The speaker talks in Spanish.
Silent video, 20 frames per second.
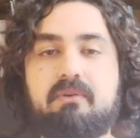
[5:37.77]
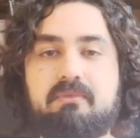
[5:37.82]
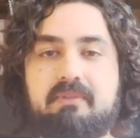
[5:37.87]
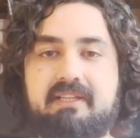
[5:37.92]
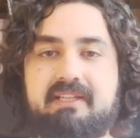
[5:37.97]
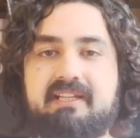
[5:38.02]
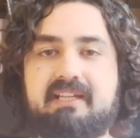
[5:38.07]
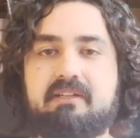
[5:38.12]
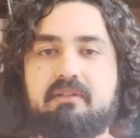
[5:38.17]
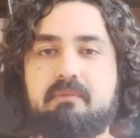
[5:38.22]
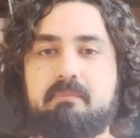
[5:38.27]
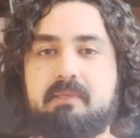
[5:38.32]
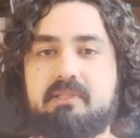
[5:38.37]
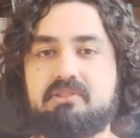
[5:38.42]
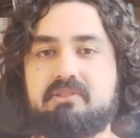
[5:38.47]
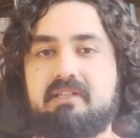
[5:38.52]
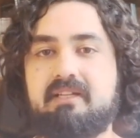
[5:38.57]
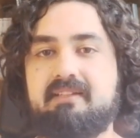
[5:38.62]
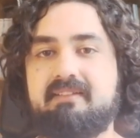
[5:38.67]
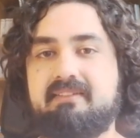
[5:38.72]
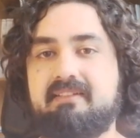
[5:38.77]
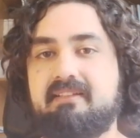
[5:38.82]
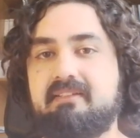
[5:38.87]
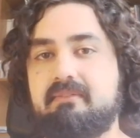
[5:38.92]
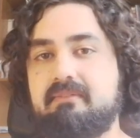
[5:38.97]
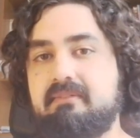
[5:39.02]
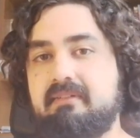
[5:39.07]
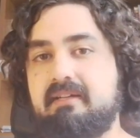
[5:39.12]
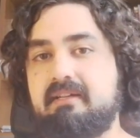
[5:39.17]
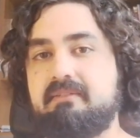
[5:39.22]
un encargo
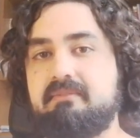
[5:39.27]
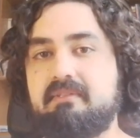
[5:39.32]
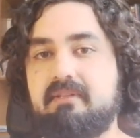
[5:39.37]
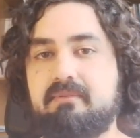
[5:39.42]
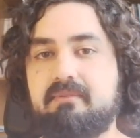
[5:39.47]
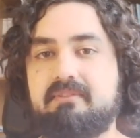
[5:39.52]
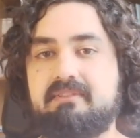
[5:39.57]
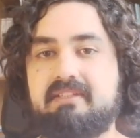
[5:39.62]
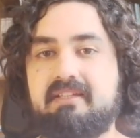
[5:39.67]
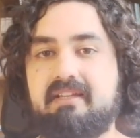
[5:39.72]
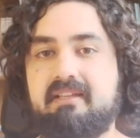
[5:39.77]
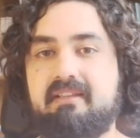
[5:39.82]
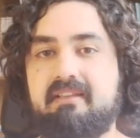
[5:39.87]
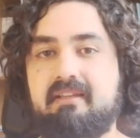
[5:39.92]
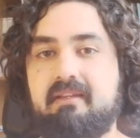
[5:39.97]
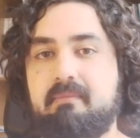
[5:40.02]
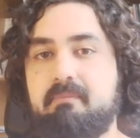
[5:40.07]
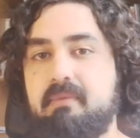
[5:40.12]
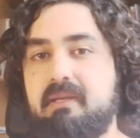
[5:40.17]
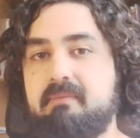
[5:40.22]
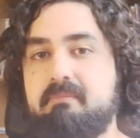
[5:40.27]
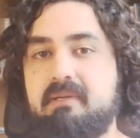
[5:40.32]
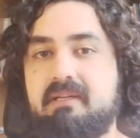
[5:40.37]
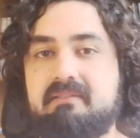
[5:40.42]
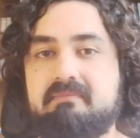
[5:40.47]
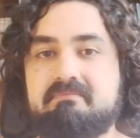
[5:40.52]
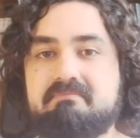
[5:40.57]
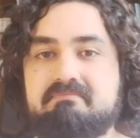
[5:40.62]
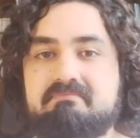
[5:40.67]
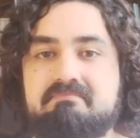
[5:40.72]
personalizado, hay una cuenta de
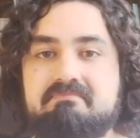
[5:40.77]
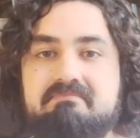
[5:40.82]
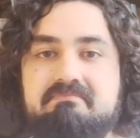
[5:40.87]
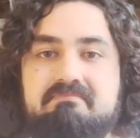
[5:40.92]
PayPal